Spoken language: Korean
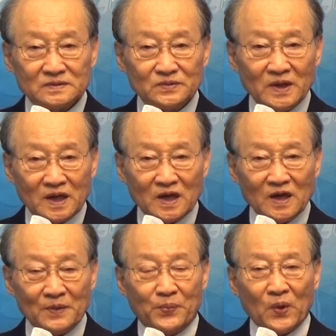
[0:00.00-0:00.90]

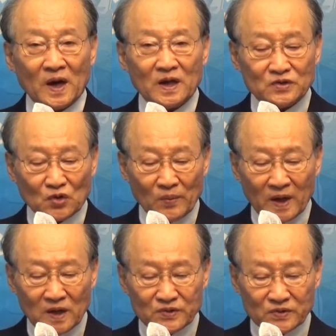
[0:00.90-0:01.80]
우리에게 부활의
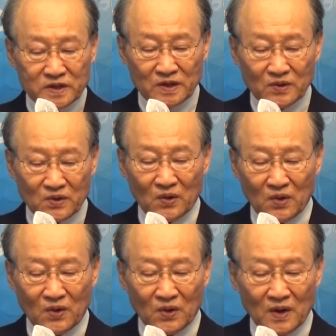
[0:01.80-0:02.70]
소망을
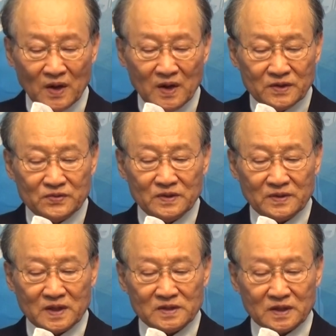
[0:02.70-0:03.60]
주시려고
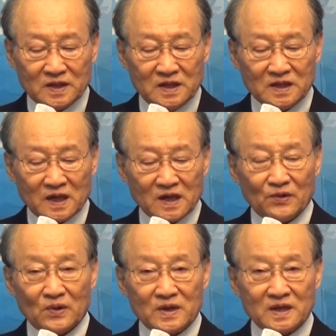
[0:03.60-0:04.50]
주님께서
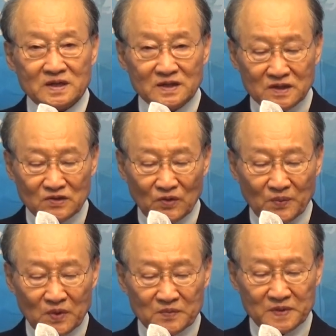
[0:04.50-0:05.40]
기다리고 계신지도
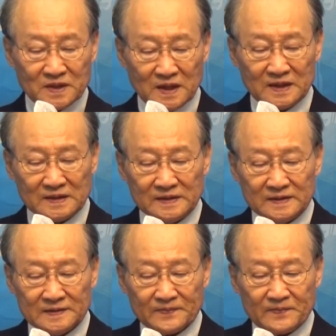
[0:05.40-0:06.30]
모릅니다.
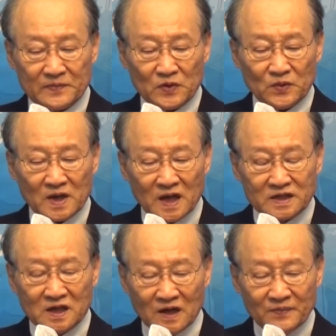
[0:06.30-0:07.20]
우리가
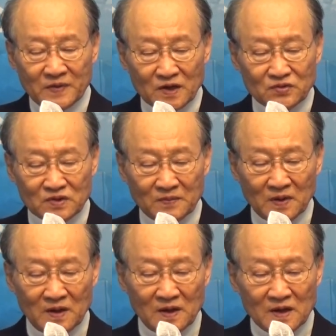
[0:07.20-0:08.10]
처음
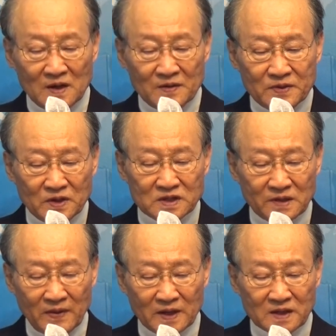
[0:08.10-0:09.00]
예수님을
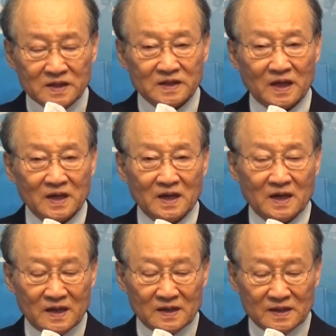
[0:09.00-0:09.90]
영접한 그
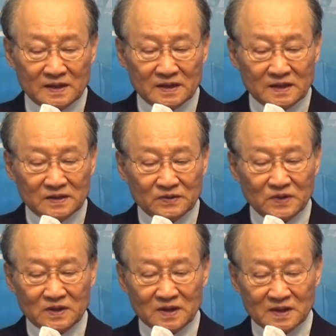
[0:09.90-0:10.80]
자리에
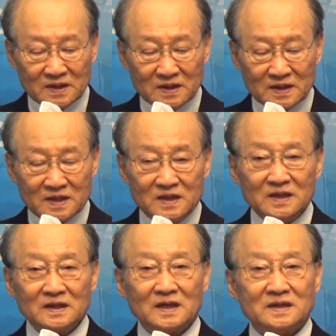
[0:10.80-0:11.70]
우리는
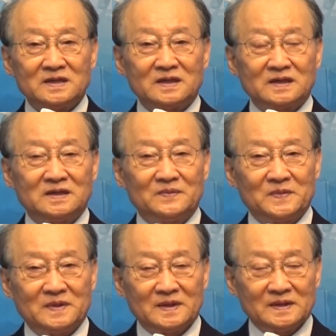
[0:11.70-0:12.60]
기억나실
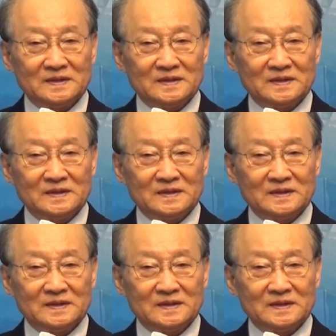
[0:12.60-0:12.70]
것입니다.